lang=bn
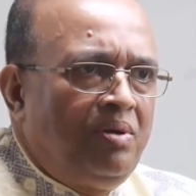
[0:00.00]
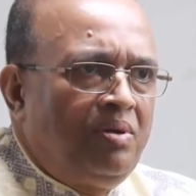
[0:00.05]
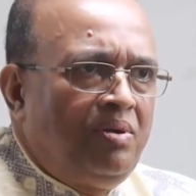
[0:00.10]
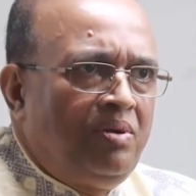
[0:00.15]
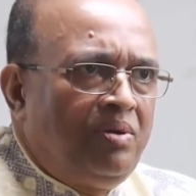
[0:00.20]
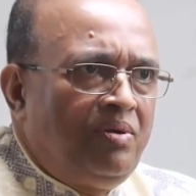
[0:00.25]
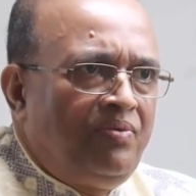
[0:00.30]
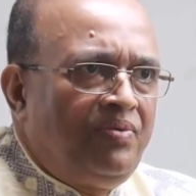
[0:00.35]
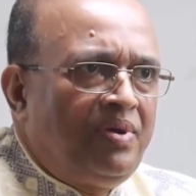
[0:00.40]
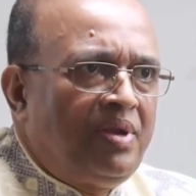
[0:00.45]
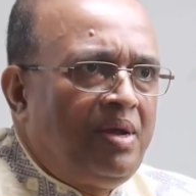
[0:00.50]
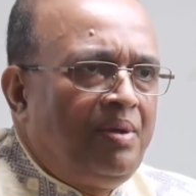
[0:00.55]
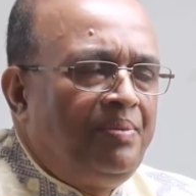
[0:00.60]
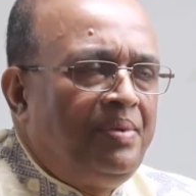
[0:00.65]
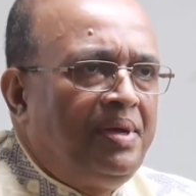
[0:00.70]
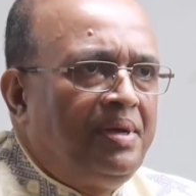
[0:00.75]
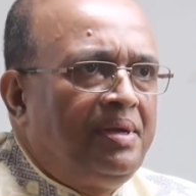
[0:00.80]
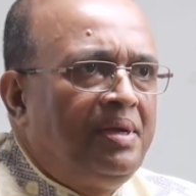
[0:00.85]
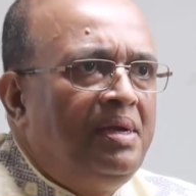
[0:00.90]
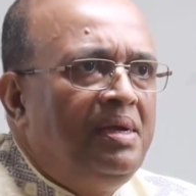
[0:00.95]

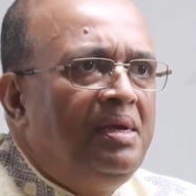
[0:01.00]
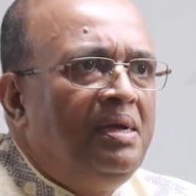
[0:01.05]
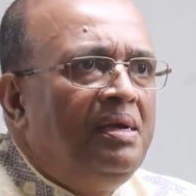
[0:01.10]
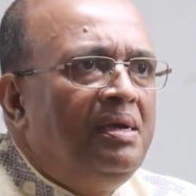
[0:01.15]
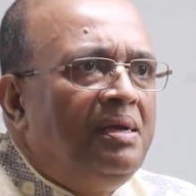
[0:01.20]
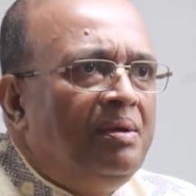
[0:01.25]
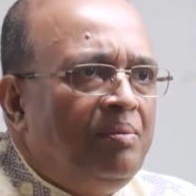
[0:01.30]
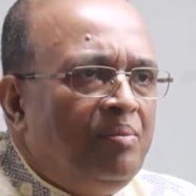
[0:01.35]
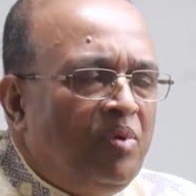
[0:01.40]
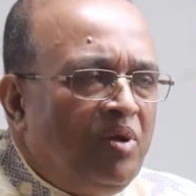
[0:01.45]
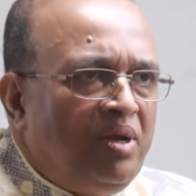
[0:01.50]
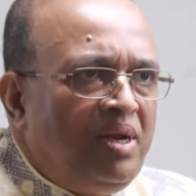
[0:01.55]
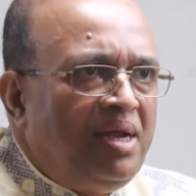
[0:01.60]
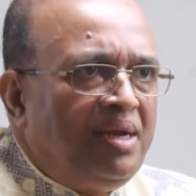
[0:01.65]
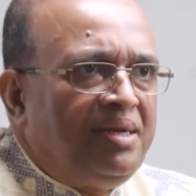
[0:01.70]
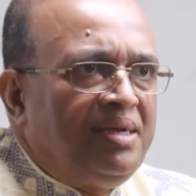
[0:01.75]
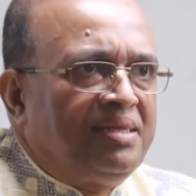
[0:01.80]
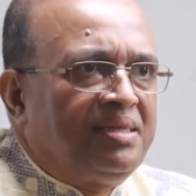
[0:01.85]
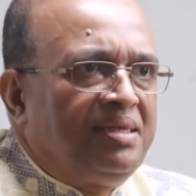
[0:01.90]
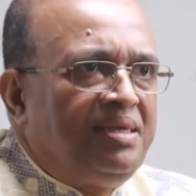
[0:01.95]
গণফোরামের মহিলা
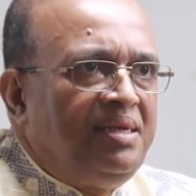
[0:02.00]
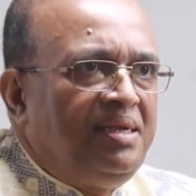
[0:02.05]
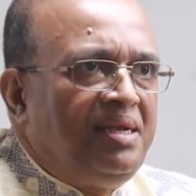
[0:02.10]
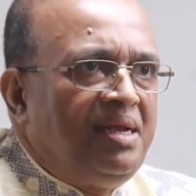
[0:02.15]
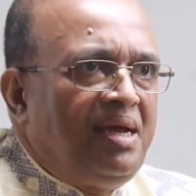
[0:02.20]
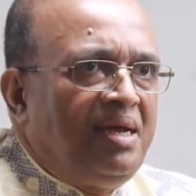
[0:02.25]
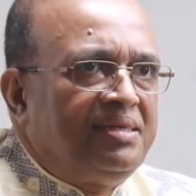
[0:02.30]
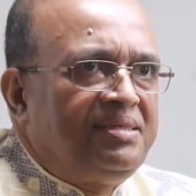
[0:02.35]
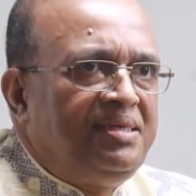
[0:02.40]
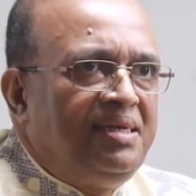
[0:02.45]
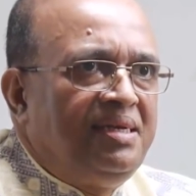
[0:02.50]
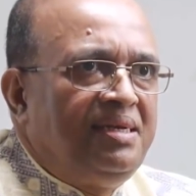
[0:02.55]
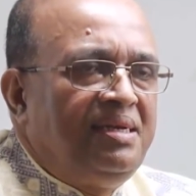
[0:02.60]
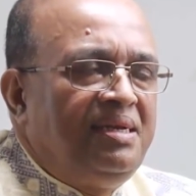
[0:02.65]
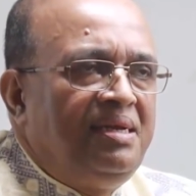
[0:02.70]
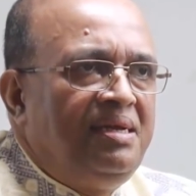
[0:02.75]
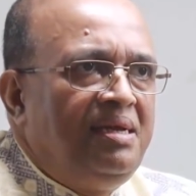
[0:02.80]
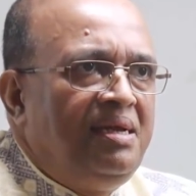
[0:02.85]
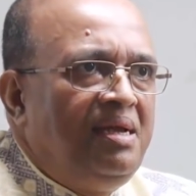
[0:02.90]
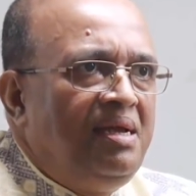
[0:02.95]
নেত্রীরা আছেন
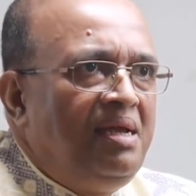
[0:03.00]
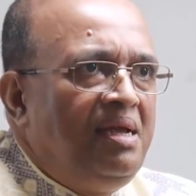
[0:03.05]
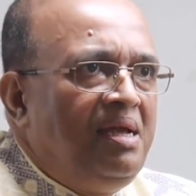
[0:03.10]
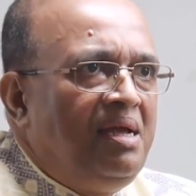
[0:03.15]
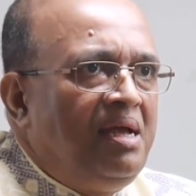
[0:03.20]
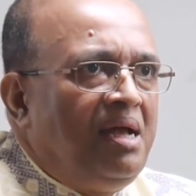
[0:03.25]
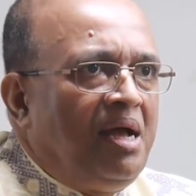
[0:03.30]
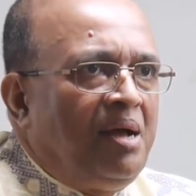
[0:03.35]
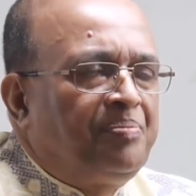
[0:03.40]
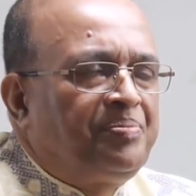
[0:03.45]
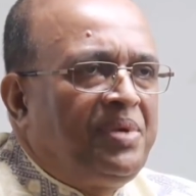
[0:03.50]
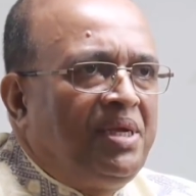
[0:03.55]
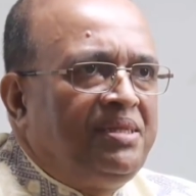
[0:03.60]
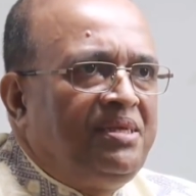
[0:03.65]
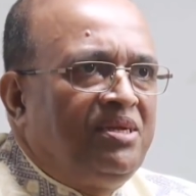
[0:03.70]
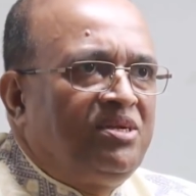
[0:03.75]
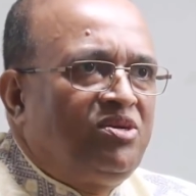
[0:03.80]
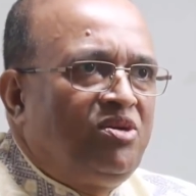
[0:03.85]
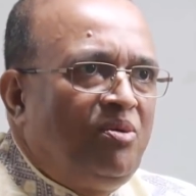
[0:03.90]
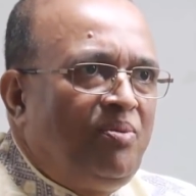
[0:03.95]

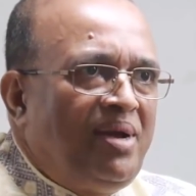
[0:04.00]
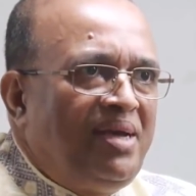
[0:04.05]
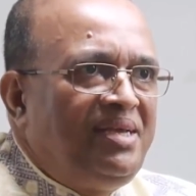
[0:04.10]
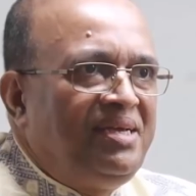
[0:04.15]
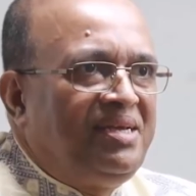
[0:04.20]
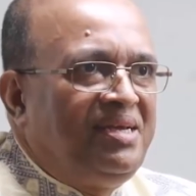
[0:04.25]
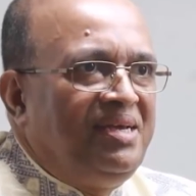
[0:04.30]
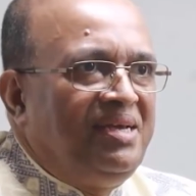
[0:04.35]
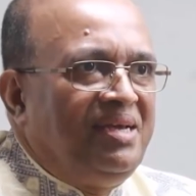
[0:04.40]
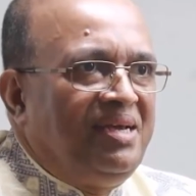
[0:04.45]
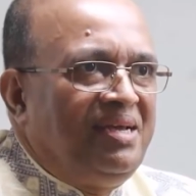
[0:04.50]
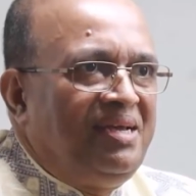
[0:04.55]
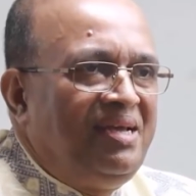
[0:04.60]
আপনাদের সবাইকে